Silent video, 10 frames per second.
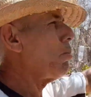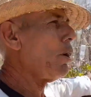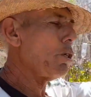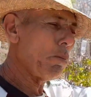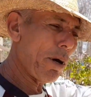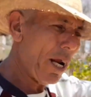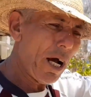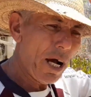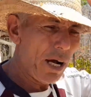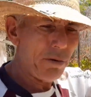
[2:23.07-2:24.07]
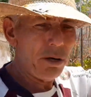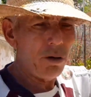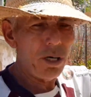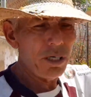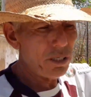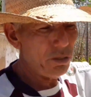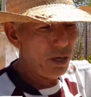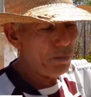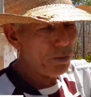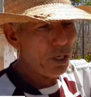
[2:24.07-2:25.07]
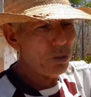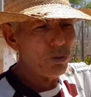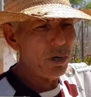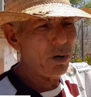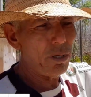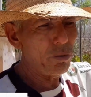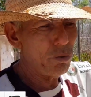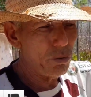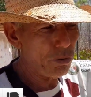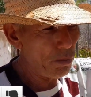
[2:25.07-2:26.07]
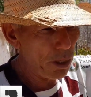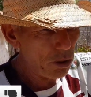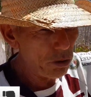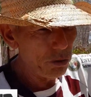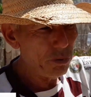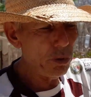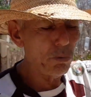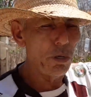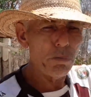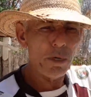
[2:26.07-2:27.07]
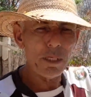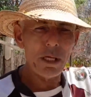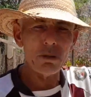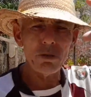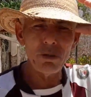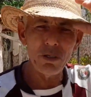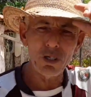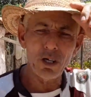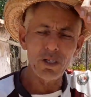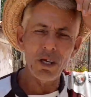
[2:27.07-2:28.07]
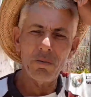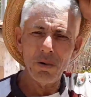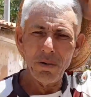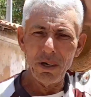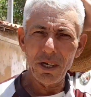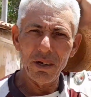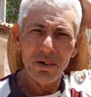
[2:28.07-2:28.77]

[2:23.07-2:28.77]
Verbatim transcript: pode esperar a água agora. Nós vamos ter chuva agora no, no começo do fim do ano para entrar de janeiro. Pai, a gente